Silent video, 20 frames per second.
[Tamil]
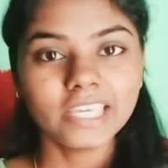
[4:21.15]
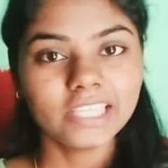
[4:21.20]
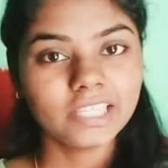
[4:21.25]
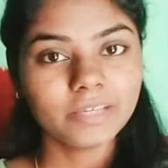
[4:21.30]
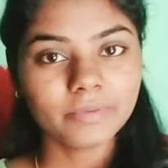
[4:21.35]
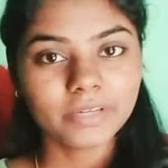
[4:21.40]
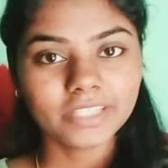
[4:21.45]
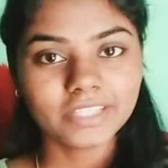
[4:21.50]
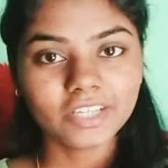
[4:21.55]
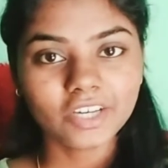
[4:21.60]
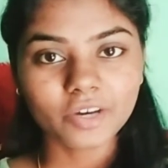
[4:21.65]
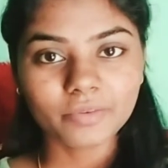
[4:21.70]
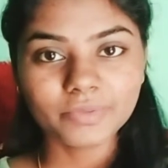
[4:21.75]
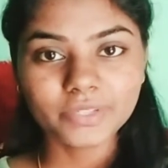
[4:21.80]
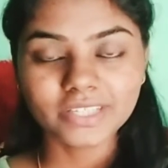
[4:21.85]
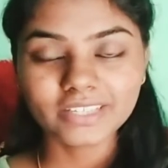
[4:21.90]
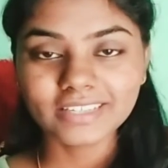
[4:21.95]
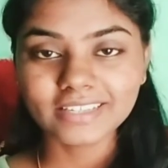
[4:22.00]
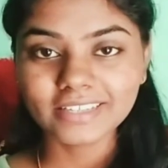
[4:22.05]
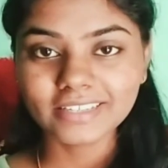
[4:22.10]
இந்த மாதிரி
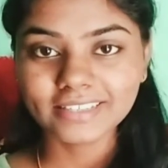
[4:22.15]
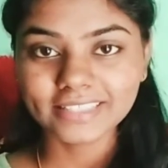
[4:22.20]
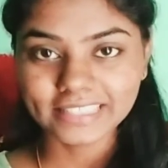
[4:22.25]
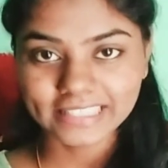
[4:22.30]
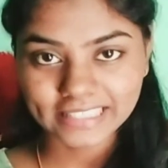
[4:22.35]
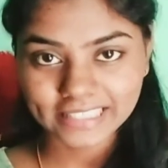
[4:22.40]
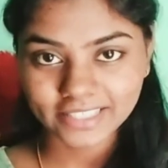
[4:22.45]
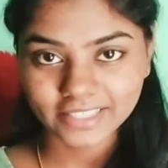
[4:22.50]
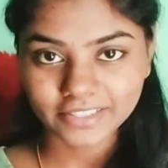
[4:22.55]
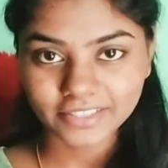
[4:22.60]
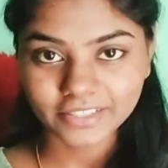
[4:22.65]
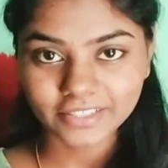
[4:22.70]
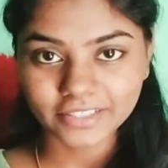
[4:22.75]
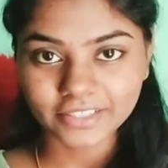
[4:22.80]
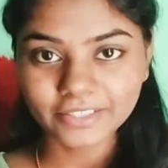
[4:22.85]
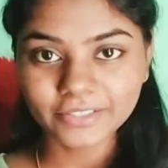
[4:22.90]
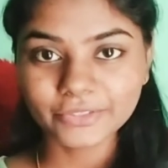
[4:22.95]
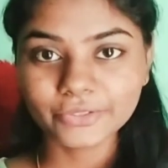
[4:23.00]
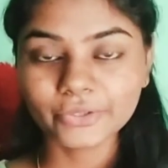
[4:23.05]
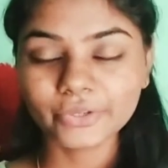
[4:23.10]
ஆப்ஷன்லாம் இதில்
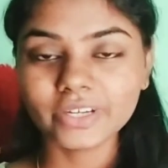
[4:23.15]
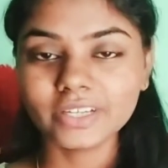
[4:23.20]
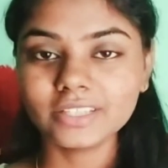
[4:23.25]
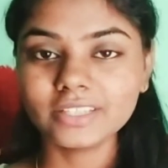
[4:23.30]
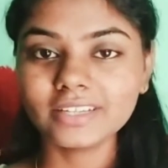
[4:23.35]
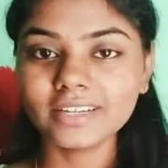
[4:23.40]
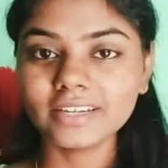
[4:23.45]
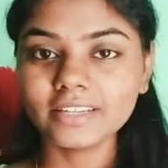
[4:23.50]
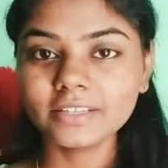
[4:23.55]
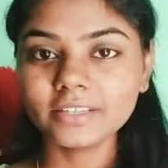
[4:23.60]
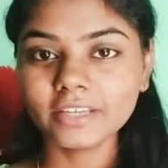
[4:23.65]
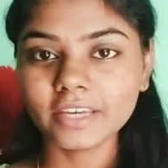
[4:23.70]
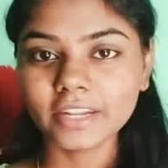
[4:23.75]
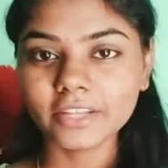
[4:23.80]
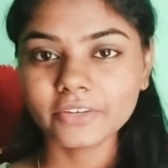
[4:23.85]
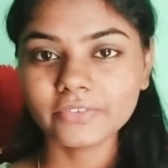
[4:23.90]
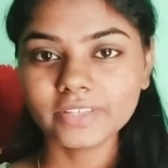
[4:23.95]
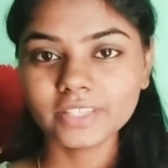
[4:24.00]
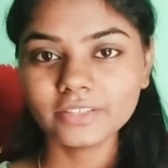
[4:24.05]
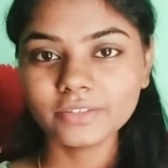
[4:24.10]
இருக்குது ஸோ அதனால
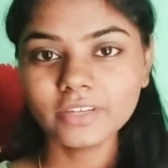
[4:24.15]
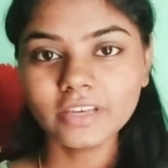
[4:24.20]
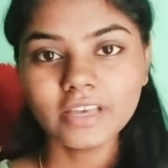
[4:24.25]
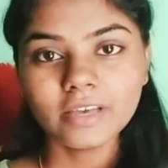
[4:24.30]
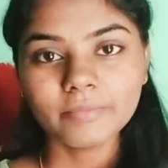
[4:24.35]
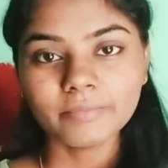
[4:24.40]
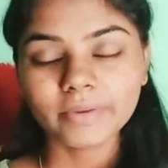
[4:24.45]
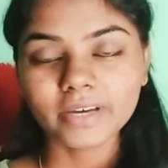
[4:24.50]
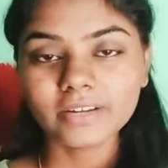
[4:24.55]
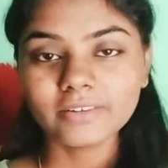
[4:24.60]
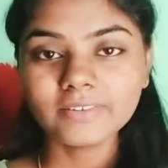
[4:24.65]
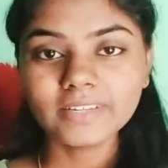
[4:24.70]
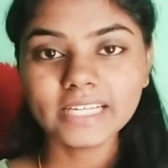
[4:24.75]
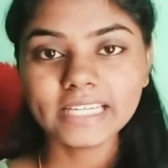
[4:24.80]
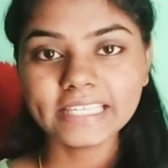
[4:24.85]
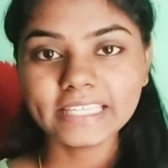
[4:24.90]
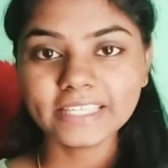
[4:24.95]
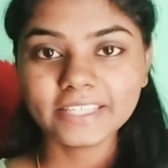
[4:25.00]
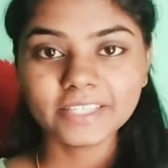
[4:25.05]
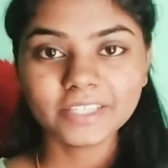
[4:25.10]
எனக்கு வந்து
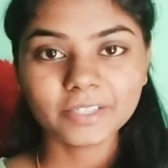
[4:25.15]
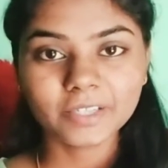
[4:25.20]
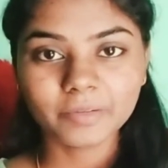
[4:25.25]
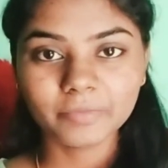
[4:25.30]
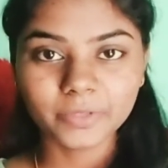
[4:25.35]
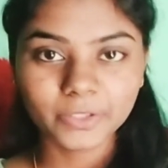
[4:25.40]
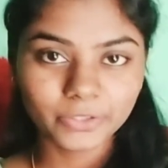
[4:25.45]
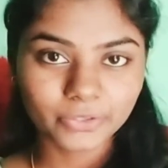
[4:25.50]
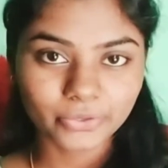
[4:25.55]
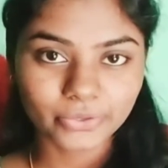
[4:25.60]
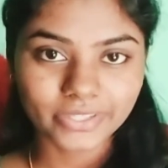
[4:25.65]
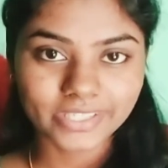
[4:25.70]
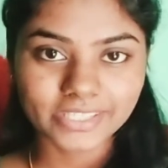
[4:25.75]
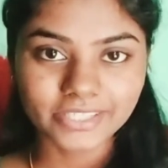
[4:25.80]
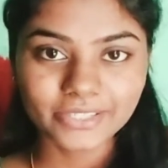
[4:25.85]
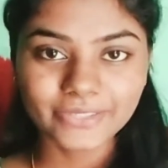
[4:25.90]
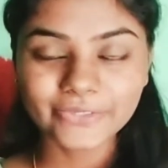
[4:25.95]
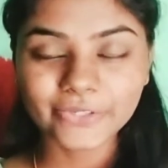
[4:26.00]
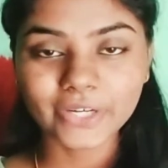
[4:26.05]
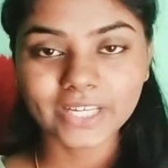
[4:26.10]
பரவாயில்லையே அப்படின்னு
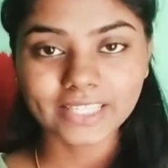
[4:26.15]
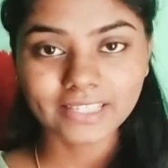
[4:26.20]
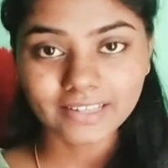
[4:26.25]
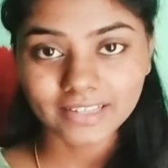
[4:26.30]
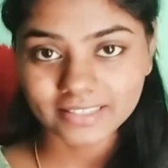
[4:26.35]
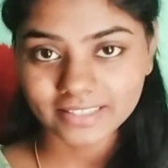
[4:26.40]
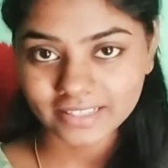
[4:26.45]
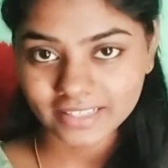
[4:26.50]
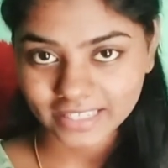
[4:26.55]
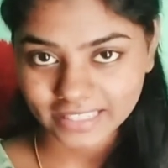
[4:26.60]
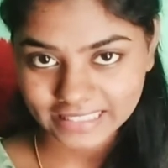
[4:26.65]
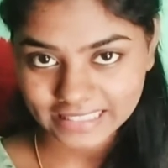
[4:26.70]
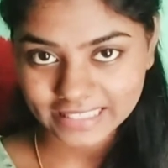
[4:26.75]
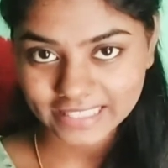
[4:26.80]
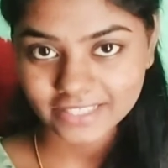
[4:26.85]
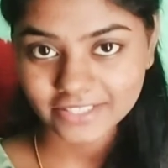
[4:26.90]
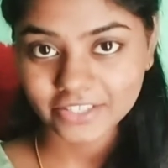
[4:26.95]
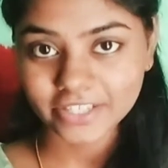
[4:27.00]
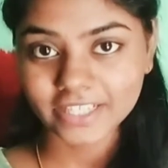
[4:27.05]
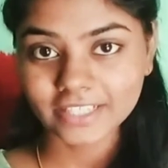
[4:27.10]
தோணுச்சு ஸோ அதனால தான் நான்
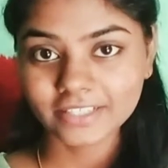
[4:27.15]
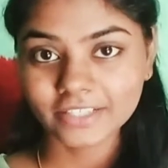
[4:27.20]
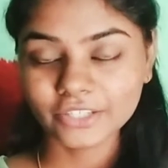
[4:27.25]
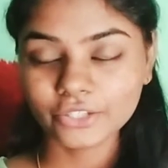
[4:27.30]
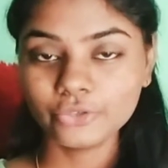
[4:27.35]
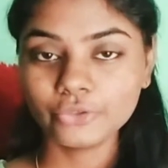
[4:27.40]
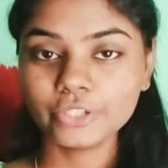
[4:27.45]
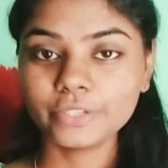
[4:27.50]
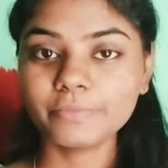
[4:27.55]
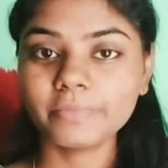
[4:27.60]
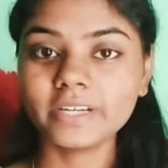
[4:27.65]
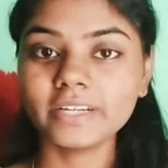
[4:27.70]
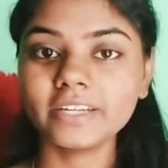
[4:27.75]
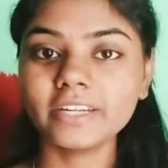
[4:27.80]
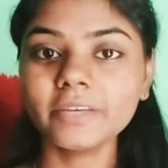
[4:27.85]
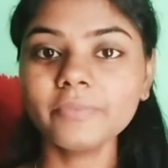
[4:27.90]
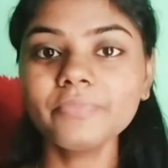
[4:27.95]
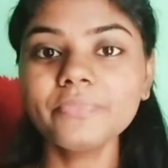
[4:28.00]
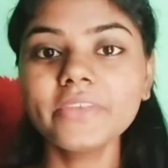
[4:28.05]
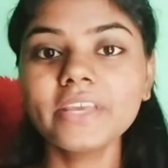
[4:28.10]
இந்த ஸ்ட்ரைட்னர் சூஸ்
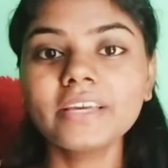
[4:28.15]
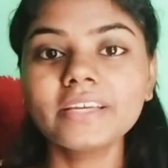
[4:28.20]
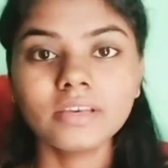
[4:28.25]
பண்ணேன்